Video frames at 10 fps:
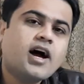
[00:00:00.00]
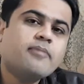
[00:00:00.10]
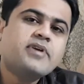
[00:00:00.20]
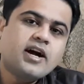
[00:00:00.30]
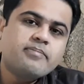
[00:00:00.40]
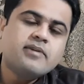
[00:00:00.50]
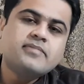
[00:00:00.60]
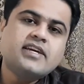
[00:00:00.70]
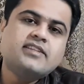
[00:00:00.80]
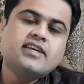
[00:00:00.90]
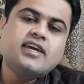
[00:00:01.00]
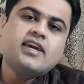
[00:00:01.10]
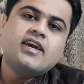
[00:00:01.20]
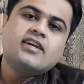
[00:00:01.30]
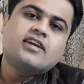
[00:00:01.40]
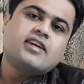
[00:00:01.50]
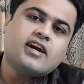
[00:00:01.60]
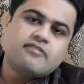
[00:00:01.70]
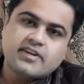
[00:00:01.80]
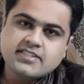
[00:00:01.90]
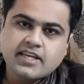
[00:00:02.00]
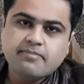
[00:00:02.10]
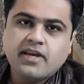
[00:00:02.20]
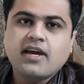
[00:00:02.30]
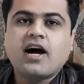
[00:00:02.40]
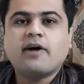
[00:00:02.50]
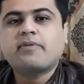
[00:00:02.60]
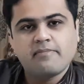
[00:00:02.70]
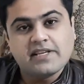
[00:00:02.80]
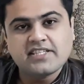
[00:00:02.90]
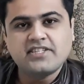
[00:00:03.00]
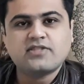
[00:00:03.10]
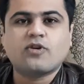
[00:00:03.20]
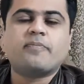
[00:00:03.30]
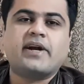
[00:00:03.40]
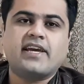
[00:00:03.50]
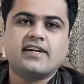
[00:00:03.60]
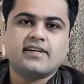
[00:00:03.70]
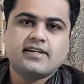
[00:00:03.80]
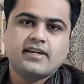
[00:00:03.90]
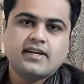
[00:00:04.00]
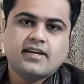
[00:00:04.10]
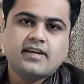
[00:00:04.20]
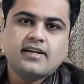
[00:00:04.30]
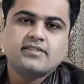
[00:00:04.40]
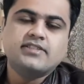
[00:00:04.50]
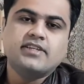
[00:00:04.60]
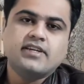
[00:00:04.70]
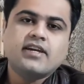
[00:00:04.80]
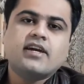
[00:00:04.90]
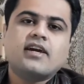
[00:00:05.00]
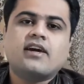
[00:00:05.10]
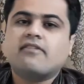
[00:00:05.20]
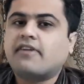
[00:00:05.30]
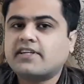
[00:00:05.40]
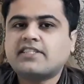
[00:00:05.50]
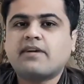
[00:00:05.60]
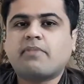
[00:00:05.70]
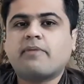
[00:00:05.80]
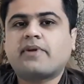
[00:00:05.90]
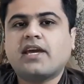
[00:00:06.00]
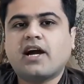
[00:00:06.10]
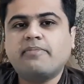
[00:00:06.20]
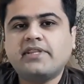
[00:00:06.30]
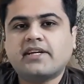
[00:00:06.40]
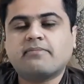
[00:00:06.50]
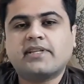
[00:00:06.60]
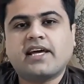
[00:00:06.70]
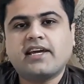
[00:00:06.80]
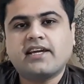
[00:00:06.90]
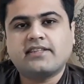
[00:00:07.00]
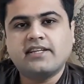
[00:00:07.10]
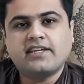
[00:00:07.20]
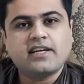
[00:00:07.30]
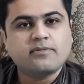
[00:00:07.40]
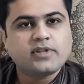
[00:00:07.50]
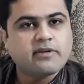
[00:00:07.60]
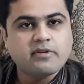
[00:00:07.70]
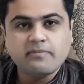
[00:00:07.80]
अब यहां पे हम देखते हैं कि क्या व्हाट्सएप आपके मैसेजेस को पढ़ेगा जी व्हाट्सएप आपके अभी तक बताए गए तरीके के मुताबिक